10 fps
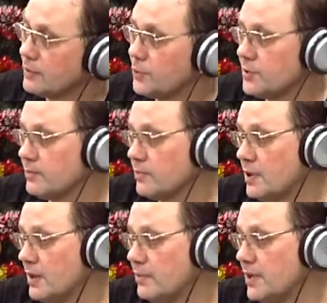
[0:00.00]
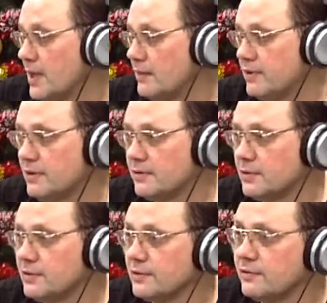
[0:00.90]
То есть, как бы я их видел
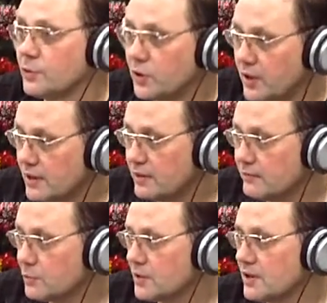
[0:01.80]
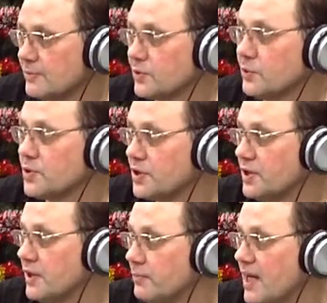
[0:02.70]
вот в трехлетнем возрасте, потом
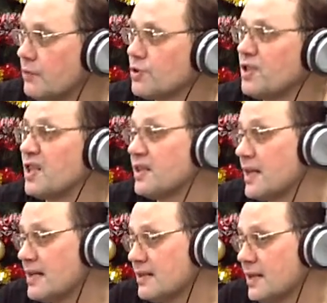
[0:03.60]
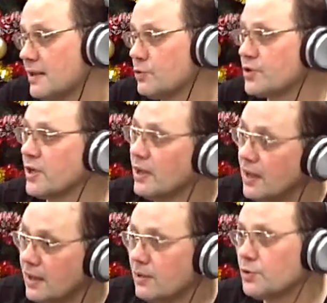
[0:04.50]
4-5, уже 13, они уже,
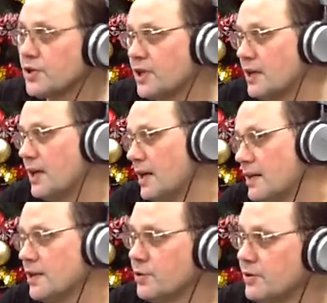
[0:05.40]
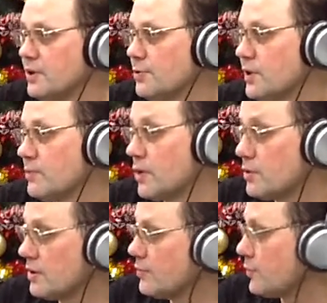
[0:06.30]
уже ха-ха-ха насчет Дедушки
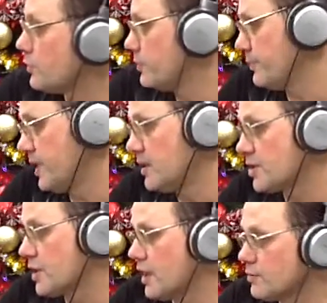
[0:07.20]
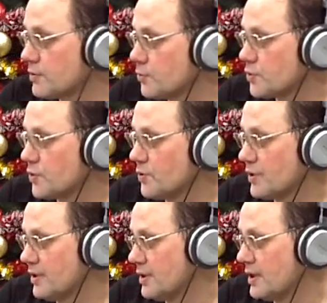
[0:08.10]
Мороза, но все равно приглашают, слушают,
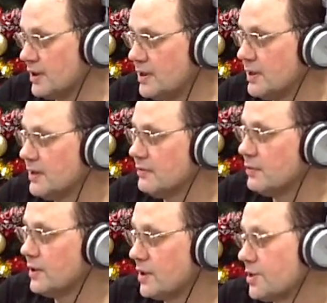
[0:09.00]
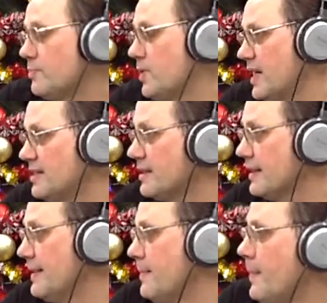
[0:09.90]
и родители довольны. Это же праздник.
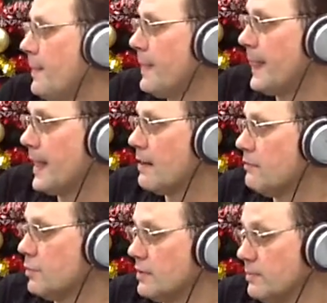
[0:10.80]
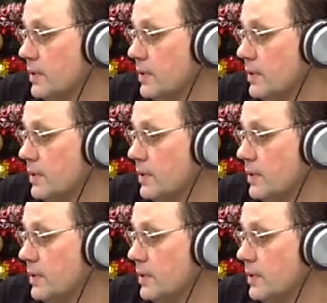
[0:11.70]
Угу. Вот.